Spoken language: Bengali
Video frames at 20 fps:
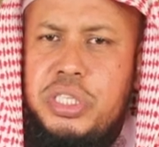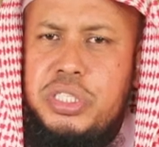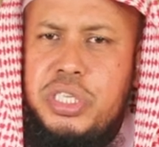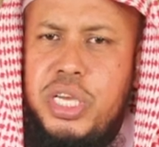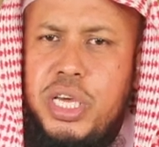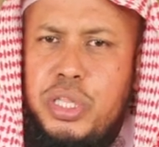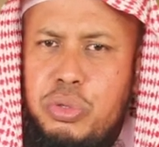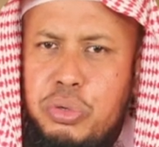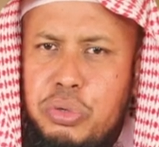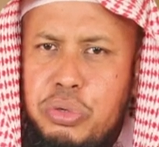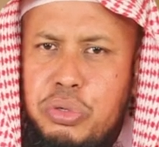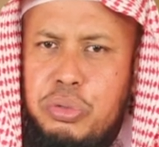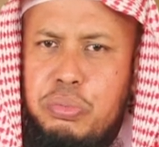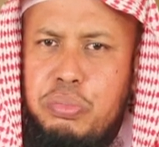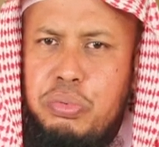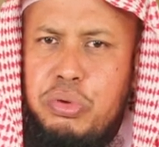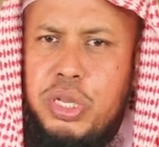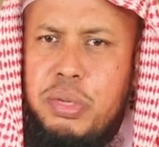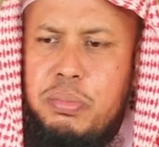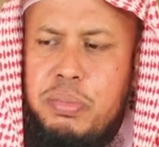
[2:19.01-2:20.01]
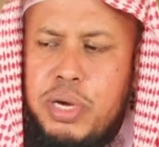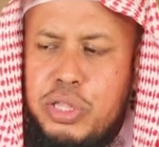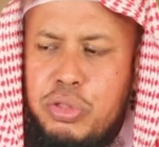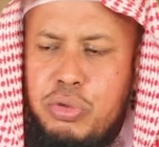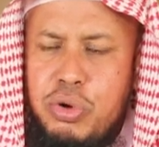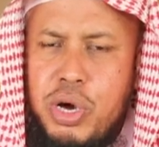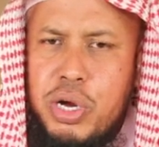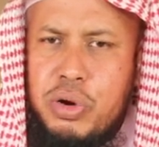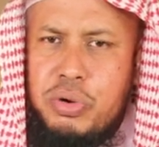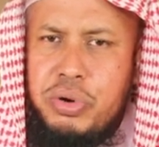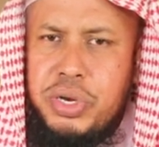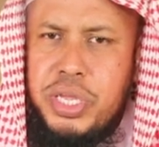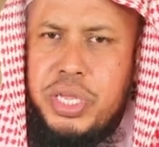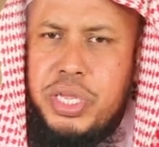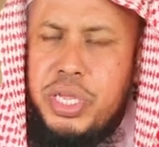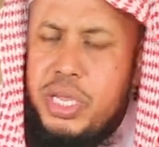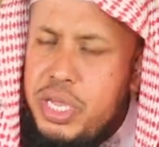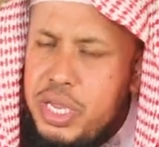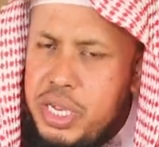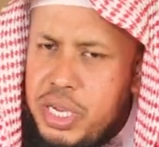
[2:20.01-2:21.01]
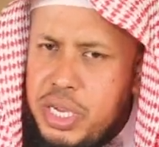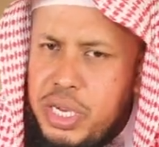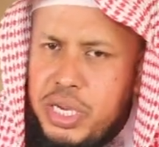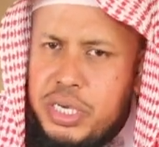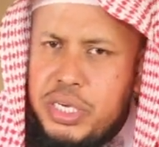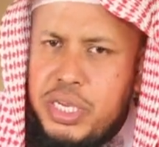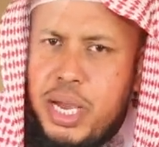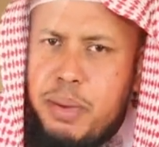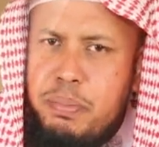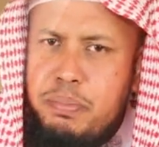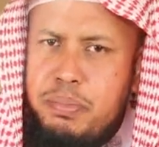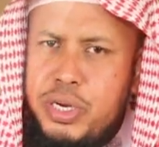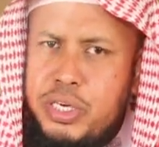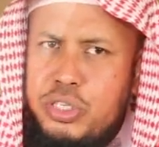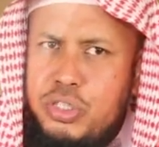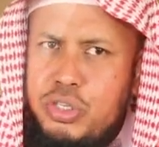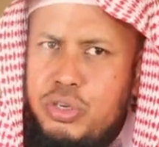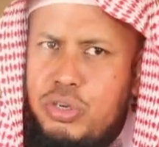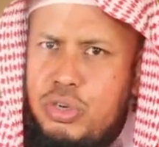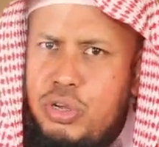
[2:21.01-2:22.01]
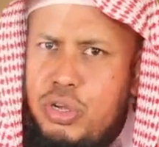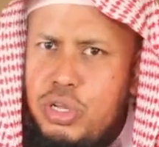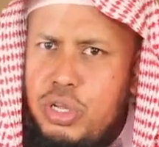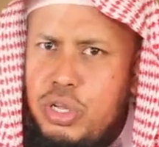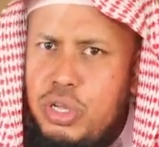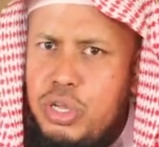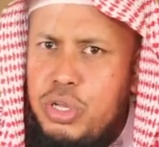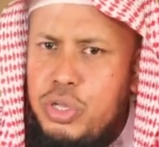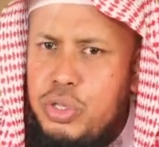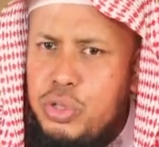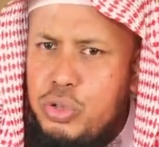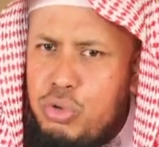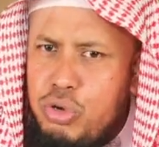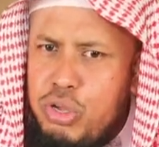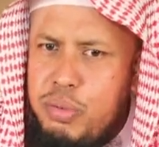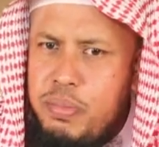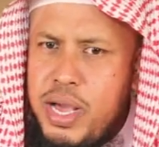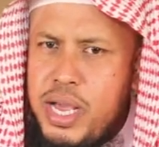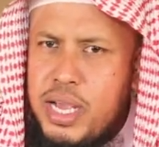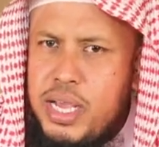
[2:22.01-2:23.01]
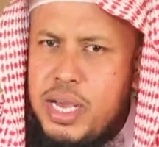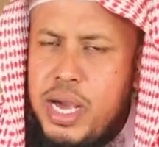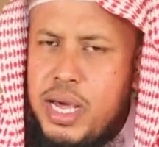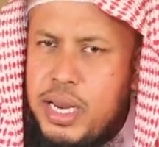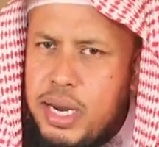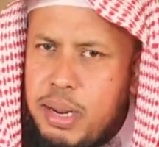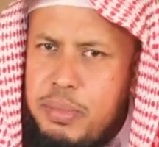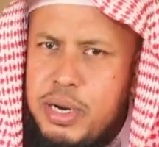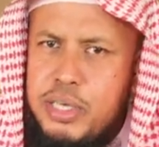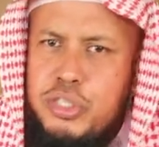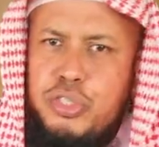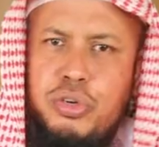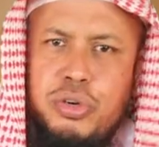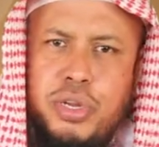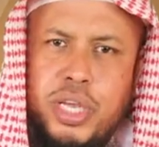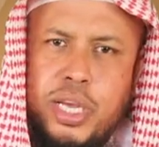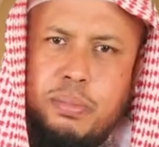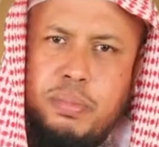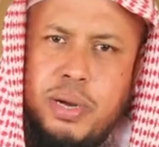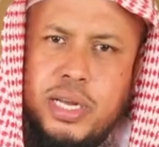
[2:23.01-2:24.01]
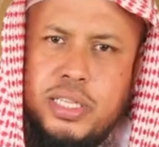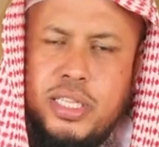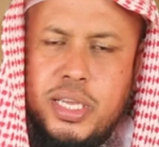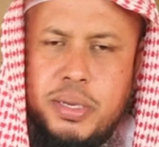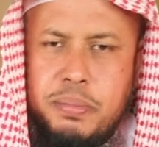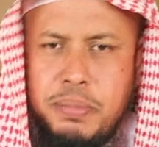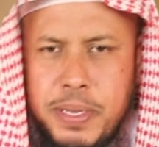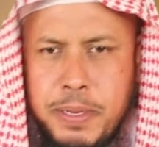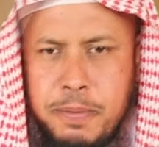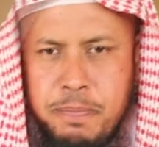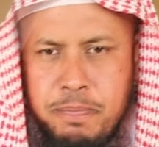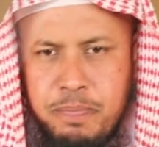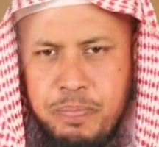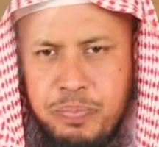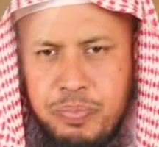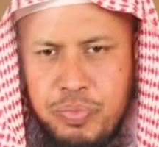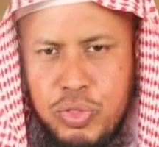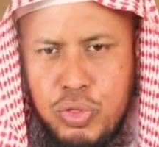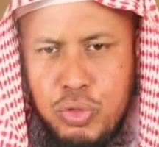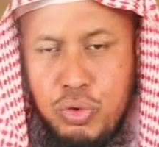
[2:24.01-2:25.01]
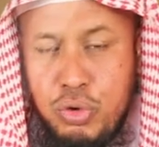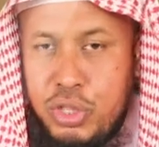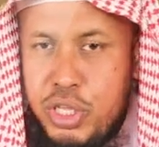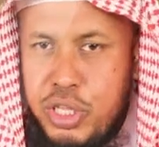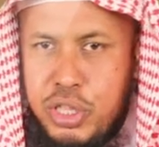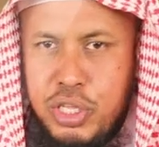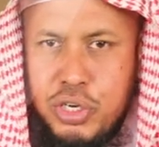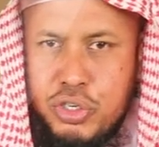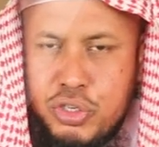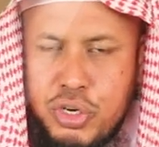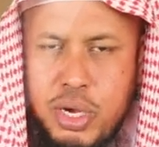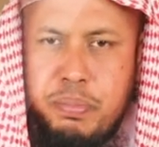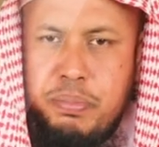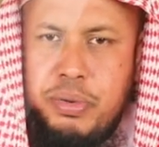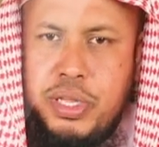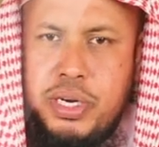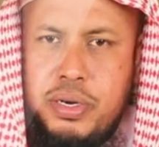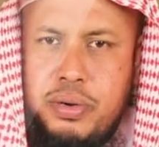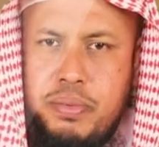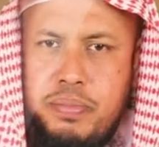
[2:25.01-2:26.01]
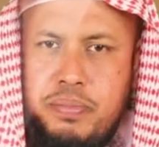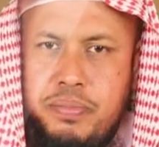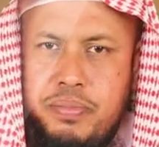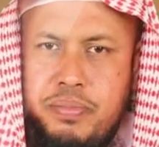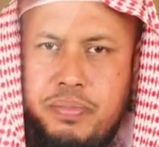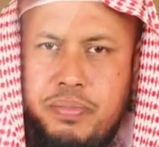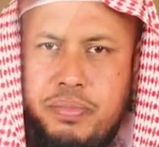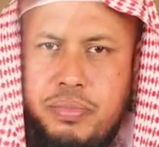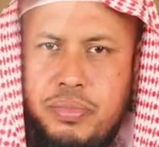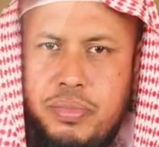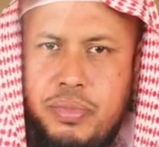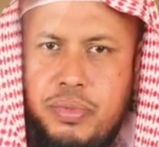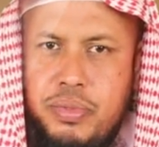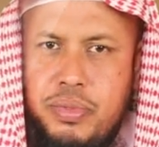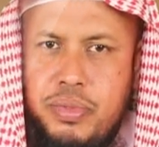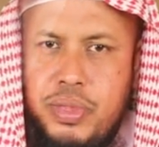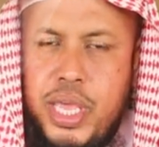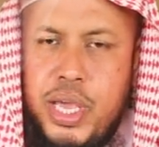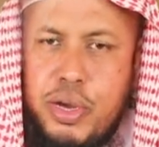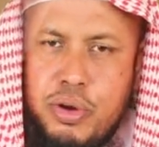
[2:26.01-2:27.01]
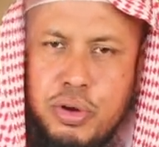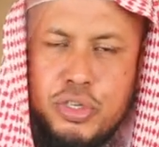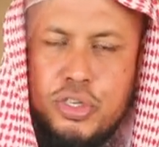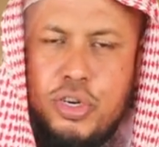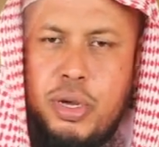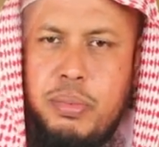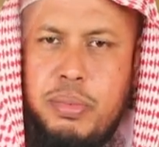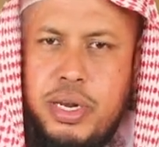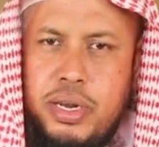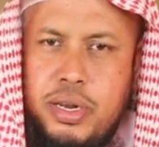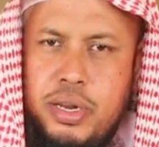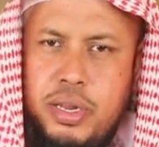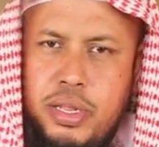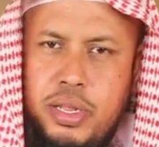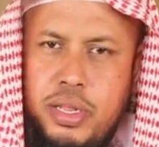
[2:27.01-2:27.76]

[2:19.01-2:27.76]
দিন যা দরুদ পড়ি বা দোয়া করি এটি আপনার জন্য দুই ভাগ আর আমার জন্য এক ভাগ থাকবে দুই তৃতীয়াংশ আপনার এক অংশ আমার